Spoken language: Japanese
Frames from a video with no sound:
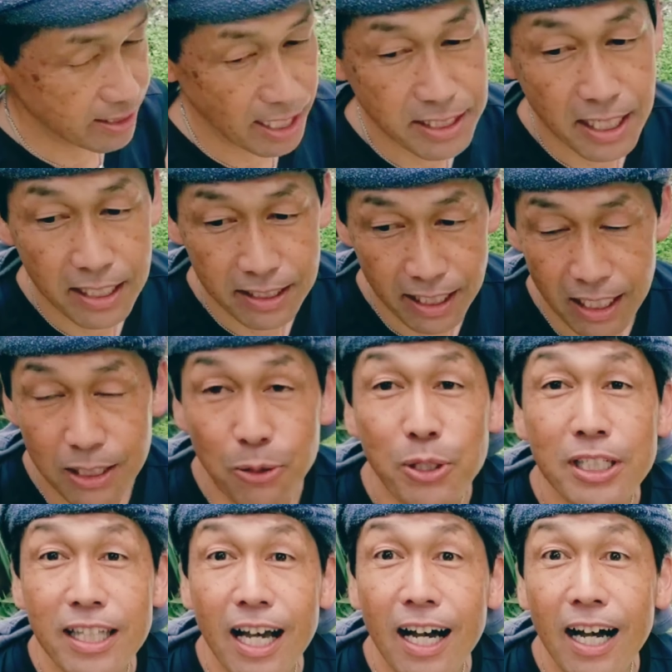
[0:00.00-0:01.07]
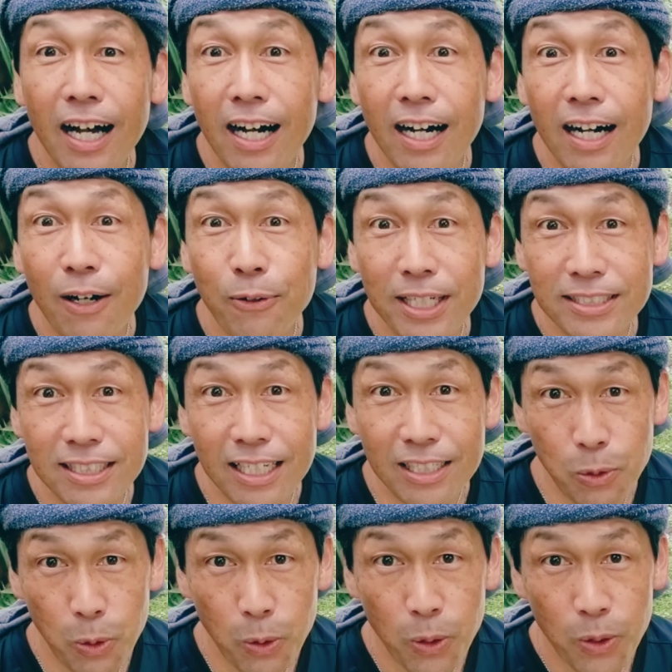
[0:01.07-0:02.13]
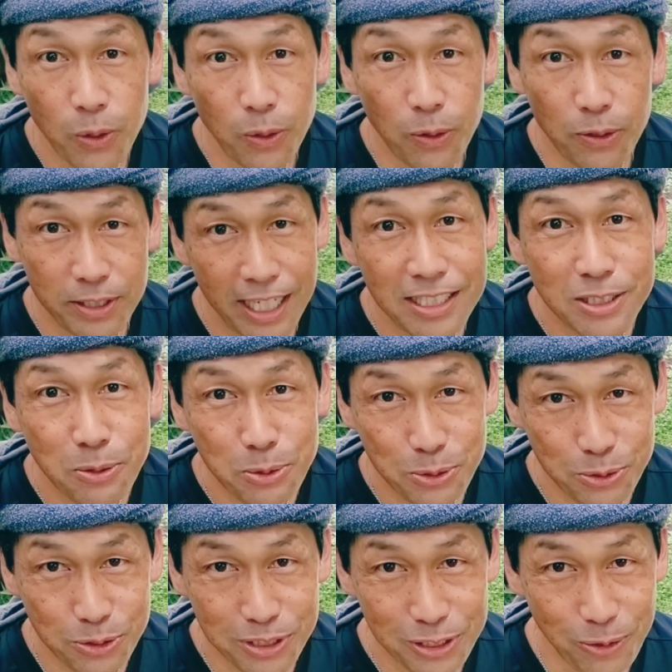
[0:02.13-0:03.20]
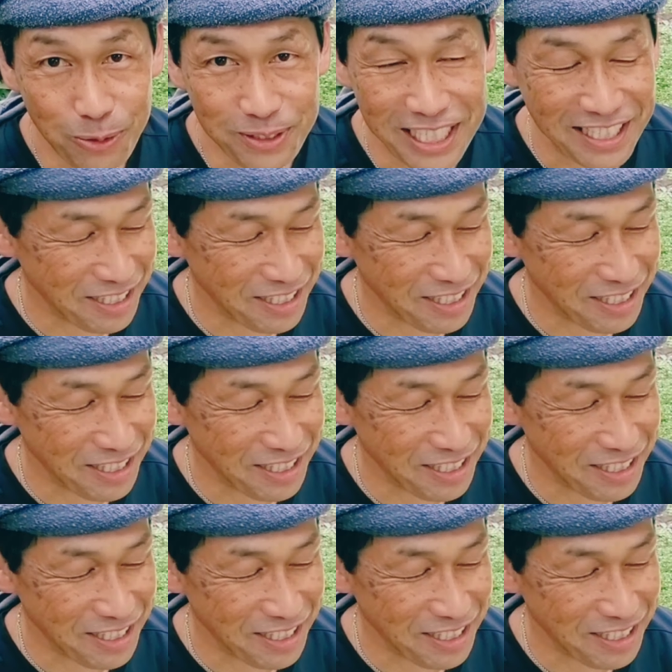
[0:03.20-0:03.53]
菜園で採れたお野菜を献上する日となっ